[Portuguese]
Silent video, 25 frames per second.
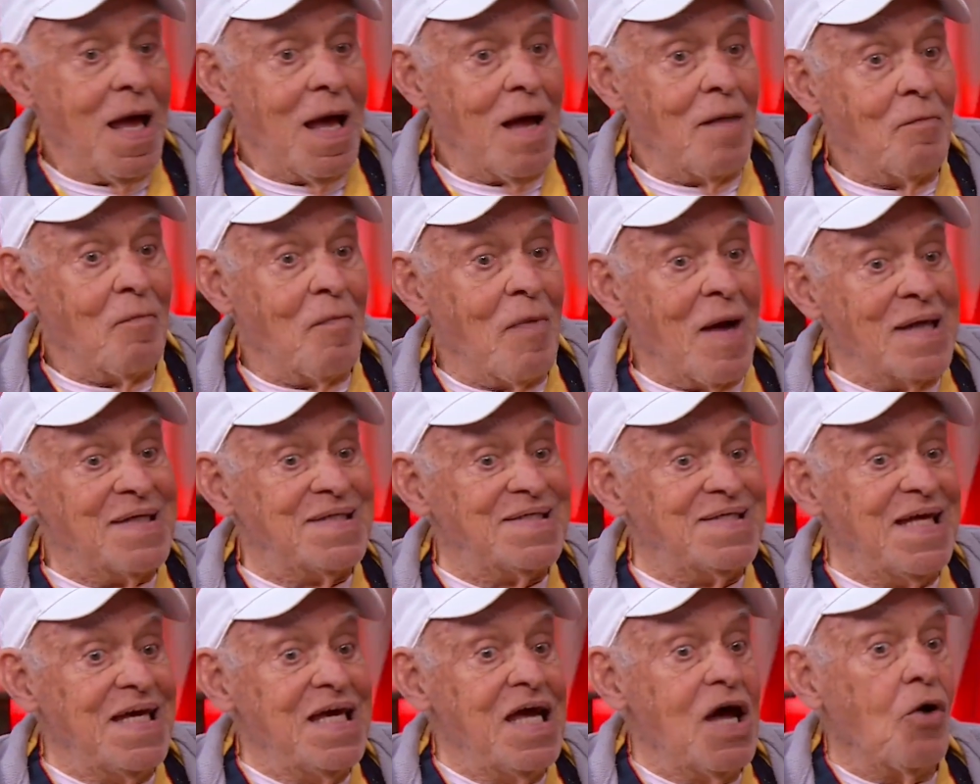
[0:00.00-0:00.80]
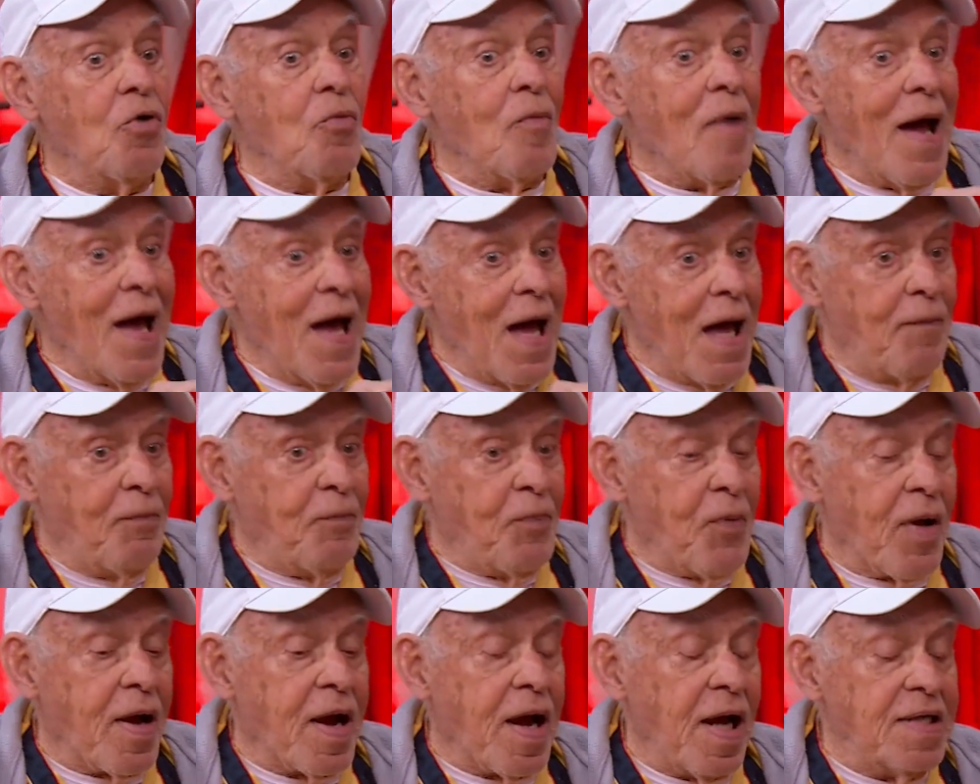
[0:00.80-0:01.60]
Mas tinha uma
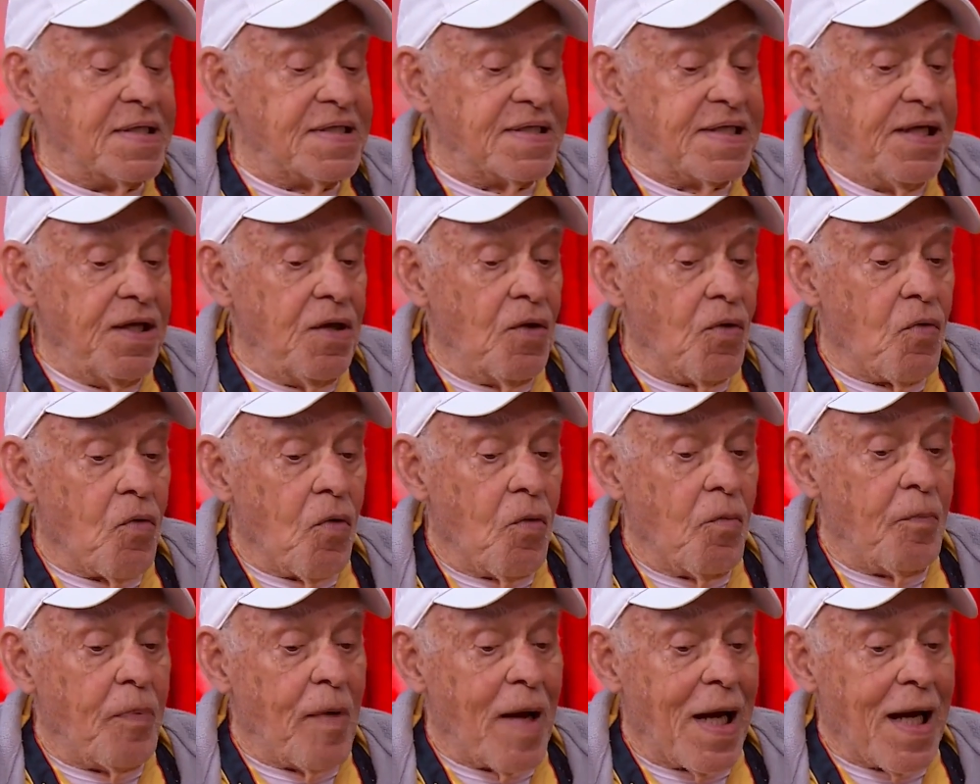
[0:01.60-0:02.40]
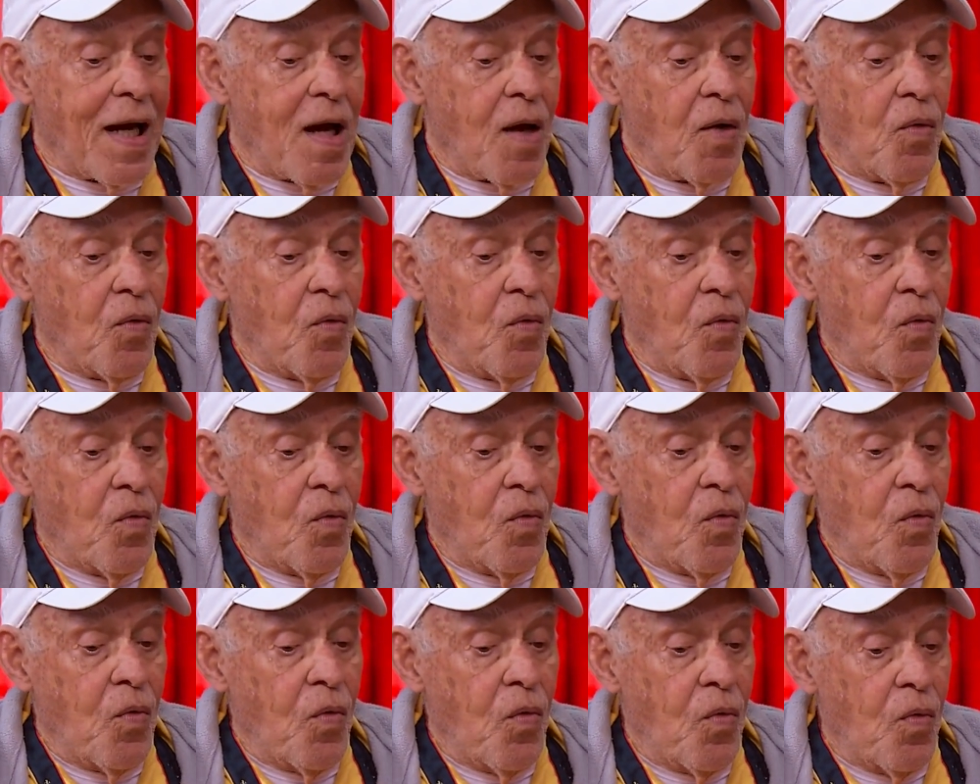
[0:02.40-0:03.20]
época que eles queriam comparar o,
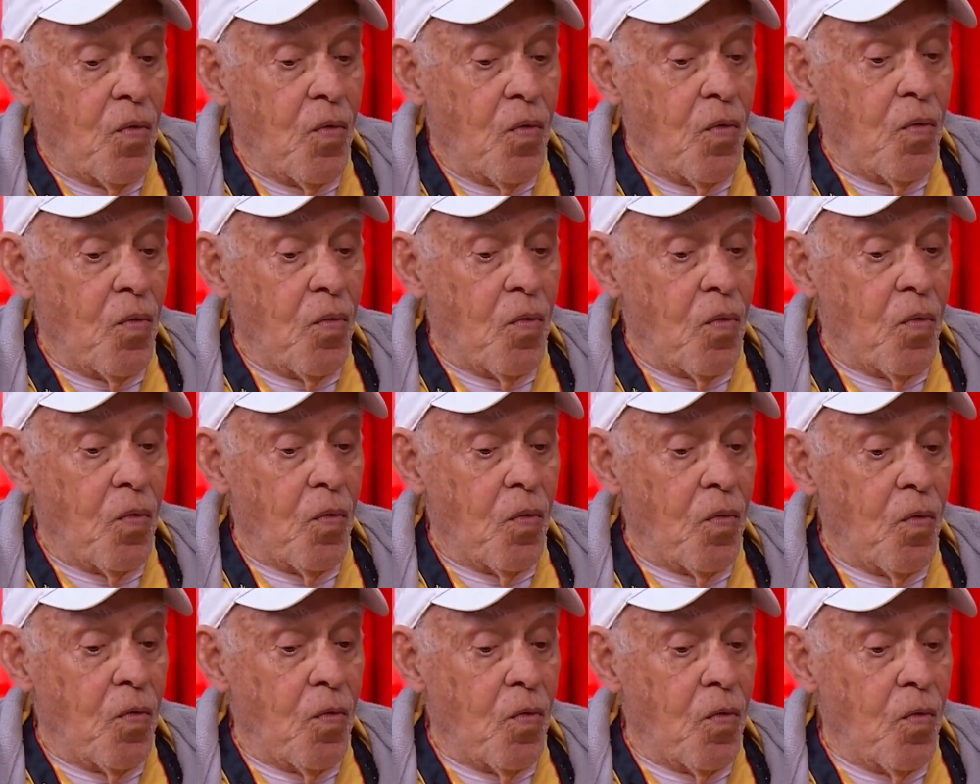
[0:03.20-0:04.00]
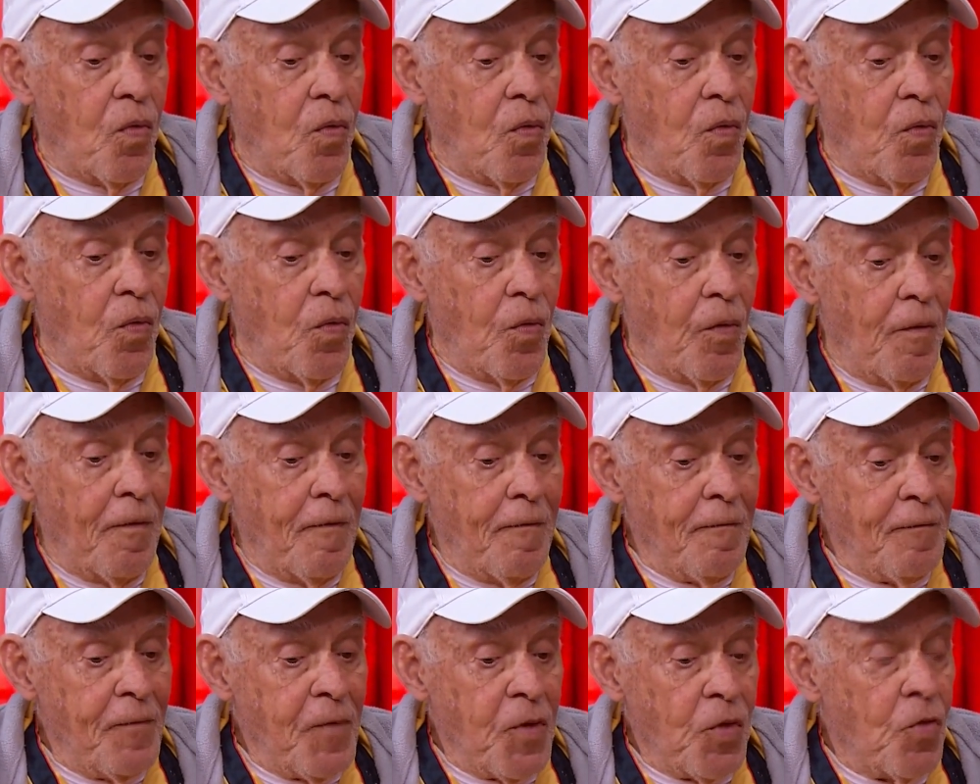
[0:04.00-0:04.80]
o, o, o,
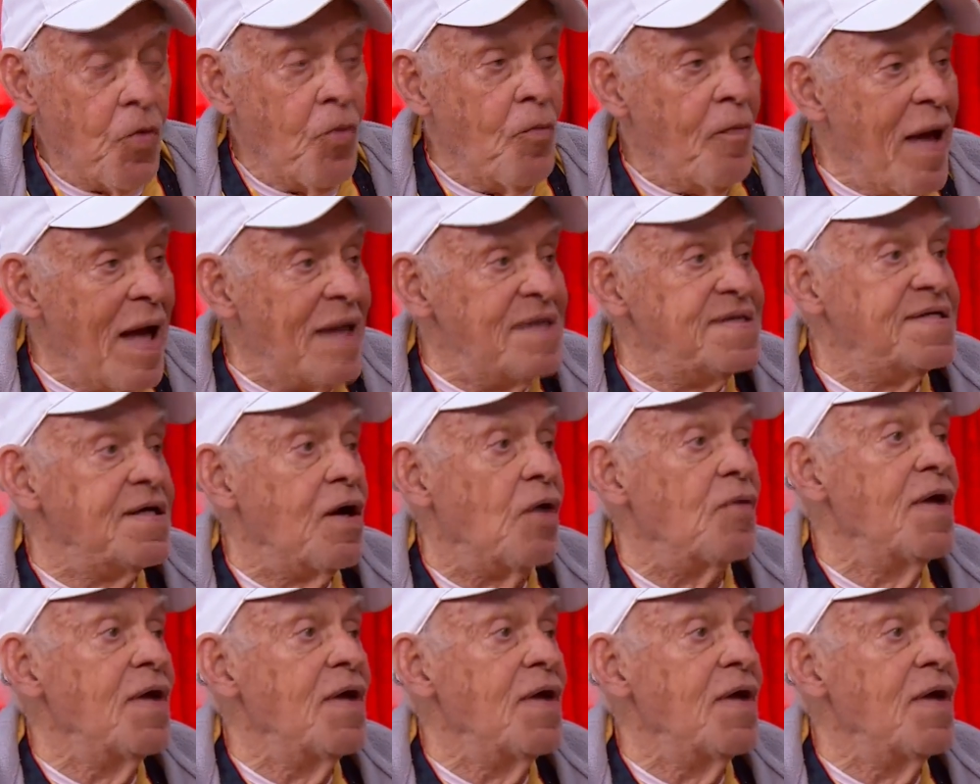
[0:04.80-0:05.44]
o Messi ao